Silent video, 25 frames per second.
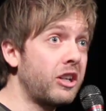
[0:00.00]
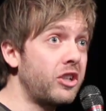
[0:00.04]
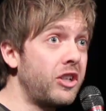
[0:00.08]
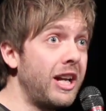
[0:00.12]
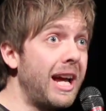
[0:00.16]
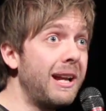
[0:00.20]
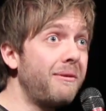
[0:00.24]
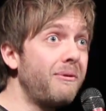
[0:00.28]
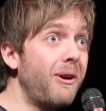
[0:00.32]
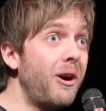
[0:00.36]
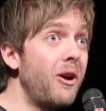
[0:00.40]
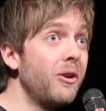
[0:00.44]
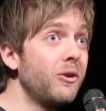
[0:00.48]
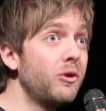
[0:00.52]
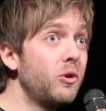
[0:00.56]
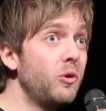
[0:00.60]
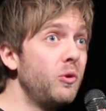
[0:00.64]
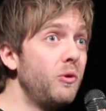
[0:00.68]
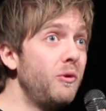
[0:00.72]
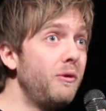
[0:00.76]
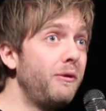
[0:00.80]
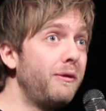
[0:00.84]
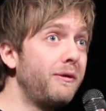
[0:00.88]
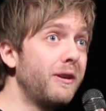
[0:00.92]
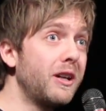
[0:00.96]
gescheit, wenn
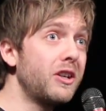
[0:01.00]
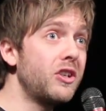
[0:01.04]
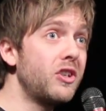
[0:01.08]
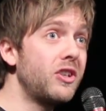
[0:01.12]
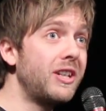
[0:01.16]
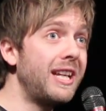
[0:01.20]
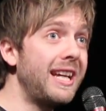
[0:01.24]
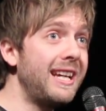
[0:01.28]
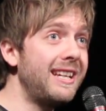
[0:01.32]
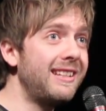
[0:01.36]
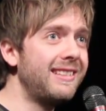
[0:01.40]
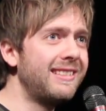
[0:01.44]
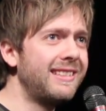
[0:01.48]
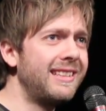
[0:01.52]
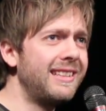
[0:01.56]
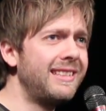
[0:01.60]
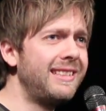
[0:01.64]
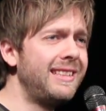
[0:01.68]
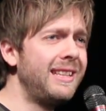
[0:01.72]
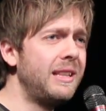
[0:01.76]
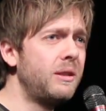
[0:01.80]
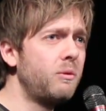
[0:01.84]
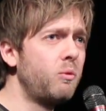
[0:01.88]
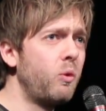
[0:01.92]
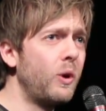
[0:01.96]
du verstehst,
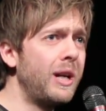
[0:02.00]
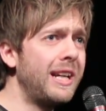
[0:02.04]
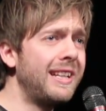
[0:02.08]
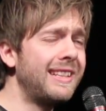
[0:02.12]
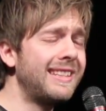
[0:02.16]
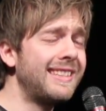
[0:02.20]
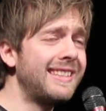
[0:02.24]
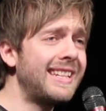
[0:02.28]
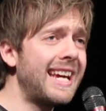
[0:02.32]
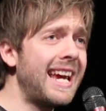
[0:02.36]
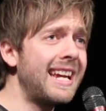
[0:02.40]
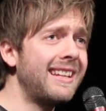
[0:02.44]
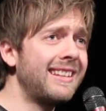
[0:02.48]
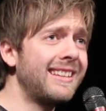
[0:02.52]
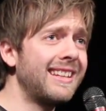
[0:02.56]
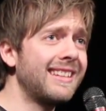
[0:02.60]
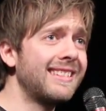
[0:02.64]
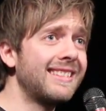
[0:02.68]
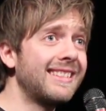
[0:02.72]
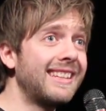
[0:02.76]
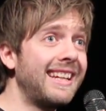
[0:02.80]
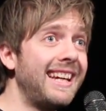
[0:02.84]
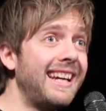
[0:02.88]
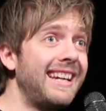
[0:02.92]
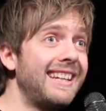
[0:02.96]
es ist wohl Zeit,
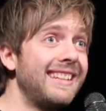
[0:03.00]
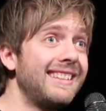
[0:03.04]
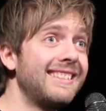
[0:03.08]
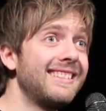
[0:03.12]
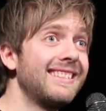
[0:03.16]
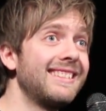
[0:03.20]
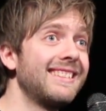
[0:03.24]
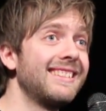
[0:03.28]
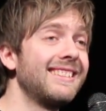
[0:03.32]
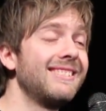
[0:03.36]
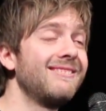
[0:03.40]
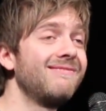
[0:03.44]
dass du gehst.